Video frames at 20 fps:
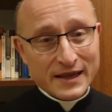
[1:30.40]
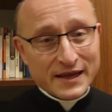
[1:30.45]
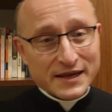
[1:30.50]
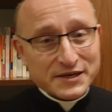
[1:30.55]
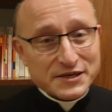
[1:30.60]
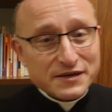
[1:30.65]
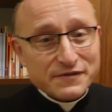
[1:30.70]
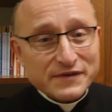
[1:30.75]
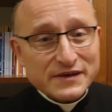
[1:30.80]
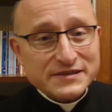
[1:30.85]

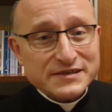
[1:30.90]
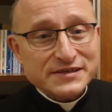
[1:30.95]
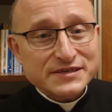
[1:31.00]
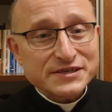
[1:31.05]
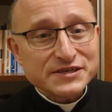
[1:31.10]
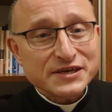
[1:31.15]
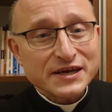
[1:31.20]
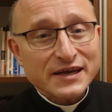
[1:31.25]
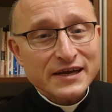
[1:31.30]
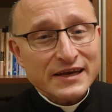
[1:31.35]
Jeśli więc
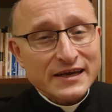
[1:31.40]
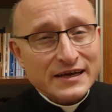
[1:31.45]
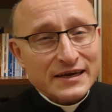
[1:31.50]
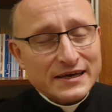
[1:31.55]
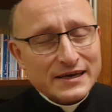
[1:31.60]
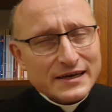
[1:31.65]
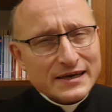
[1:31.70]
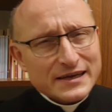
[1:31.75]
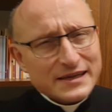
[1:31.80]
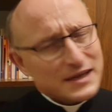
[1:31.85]
dzisiaj
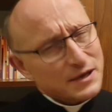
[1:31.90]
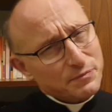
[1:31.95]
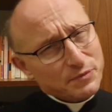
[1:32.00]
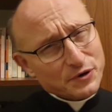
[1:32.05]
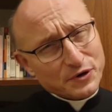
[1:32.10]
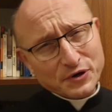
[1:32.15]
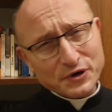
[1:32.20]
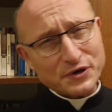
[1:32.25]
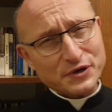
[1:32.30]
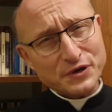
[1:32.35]

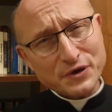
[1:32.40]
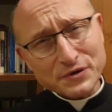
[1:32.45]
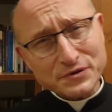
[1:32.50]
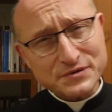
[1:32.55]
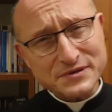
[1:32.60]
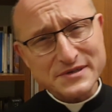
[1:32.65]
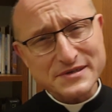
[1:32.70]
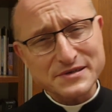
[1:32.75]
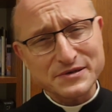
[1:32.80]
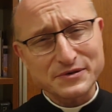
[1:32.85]

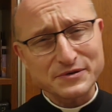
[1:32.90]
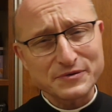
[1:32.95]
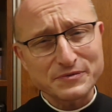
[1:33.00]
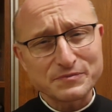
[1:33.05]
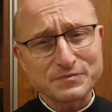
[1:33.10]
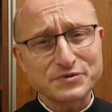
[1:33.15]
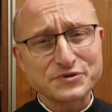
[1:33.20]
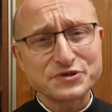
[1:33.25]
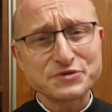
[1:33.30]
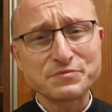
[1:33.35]
Niepokojąco
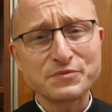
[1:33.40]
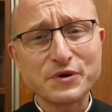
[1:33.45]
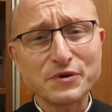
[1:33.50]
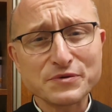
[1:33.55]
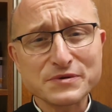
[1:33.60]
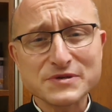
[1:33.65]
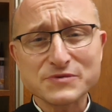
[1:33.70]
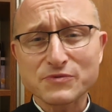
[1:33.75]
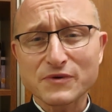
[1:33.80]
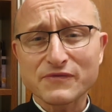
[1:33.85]

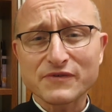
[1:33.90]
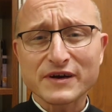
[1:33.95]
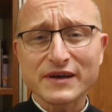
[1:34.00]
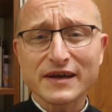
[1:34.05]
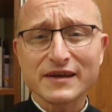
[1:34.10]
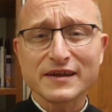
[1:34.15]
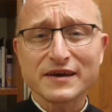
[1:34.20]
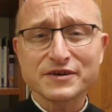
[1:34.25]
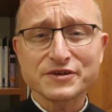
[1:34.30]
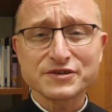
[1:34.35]
brzmią słowa
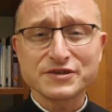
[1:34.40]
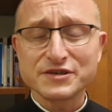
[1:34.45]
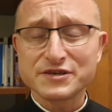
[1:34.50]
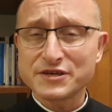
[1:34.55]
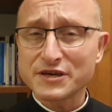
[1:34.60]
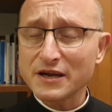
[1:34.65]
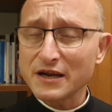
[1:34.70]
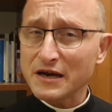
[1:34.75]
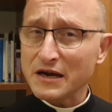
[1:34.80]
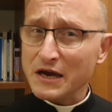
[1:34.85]
Jana
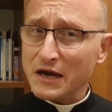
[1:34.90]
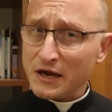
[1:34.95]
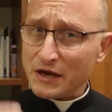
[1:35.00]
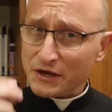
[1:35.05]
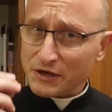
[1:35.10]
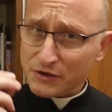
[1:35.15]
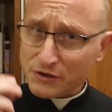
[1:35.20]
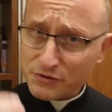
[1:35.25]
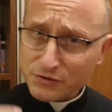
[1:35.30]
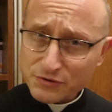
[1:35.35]
Chrzciciela:
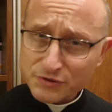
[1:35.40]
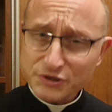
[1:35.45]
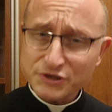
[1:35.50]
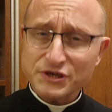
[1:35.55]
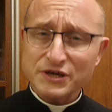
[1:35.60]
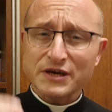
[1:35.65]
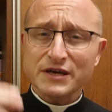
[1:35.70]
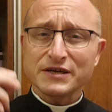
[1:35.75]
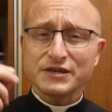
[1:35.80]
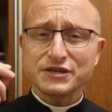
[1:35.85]

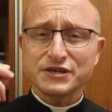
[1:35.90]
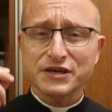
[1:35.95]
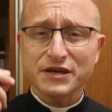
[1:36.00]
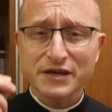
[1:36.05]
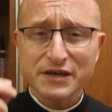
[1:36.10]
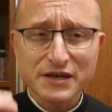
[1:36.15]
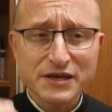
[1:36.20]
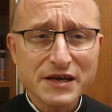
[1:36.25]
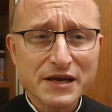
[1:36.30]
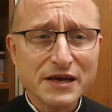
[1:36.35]
Już
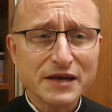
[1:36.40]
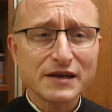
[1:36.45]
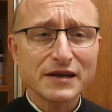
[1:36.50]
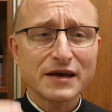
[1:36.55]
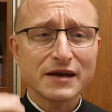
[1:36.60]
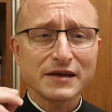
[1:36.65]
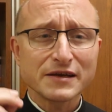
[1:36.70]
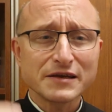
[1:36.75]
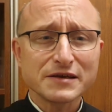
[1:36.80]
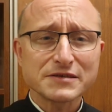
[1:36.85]

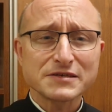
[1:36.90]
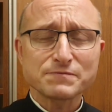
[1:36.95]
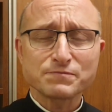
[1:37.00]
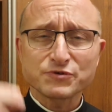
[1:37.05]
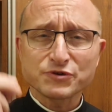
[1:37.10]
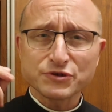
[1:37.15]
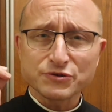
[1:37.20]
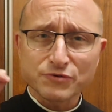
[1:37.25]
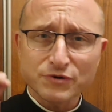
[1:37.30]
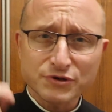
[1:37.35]
siekiera jest
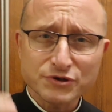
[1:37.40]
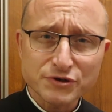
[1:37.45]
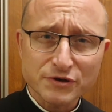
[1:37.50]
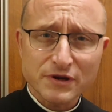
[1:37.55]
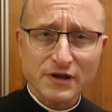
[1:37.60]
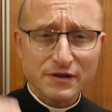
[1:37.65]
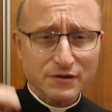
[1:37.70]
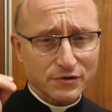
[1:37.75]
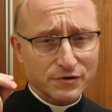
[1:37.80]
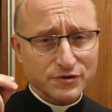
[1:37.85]

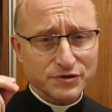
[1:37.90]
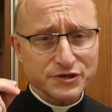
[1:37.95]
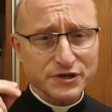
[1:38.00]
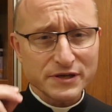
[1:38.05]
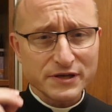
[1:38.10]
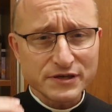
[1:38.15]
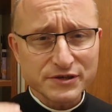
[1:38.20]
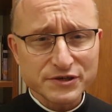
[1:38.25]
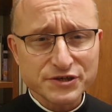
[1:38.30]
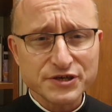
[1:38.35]
przyłożona do
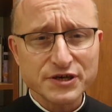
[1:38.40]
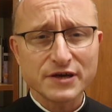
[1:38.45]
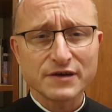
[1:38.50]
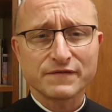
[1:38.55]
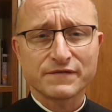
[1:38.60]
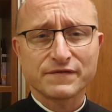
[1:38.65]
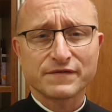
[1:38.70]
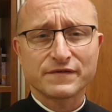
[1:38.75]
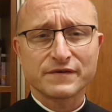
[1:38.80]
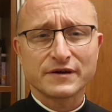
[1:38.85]
korzeni
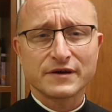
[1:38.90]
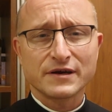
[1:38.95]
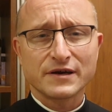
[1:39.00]
drzew.